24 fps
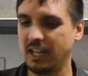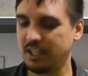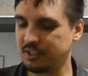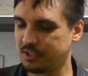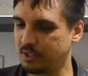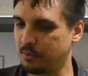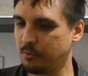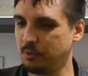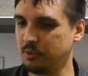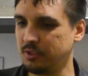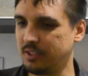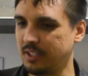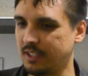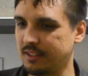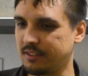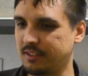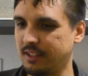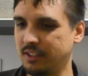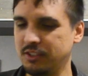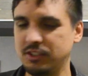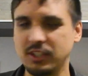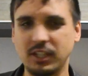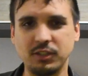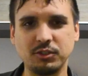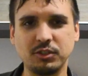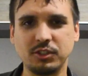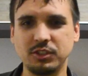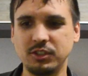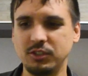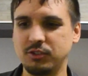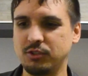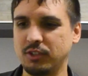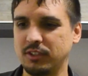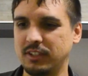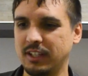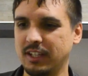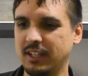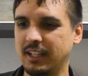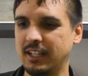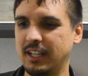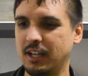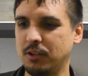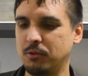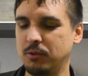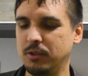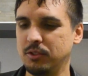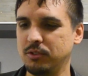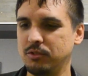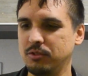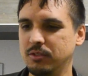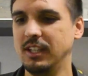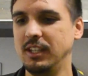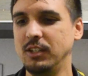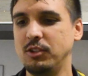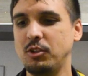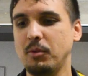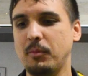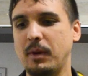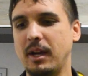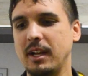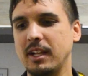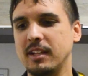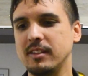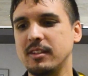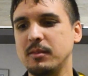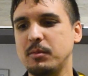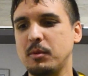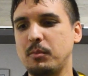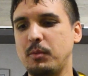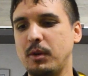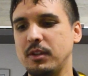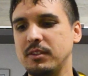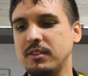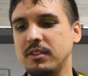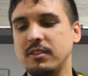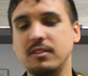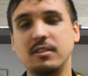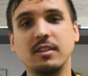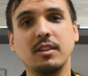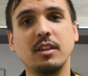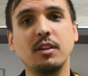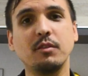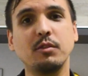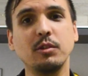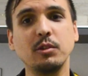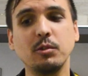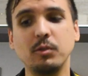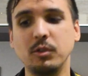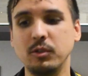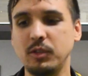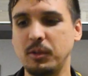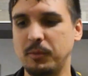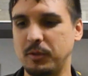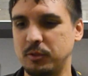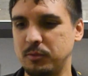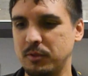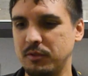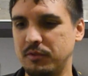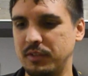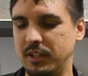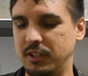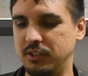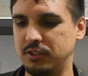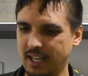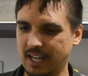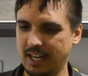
Achei muito interessante, acho que a gente só tem a ganhar com isso e tomara que essa proposta siga evoluindo aí mais para frente.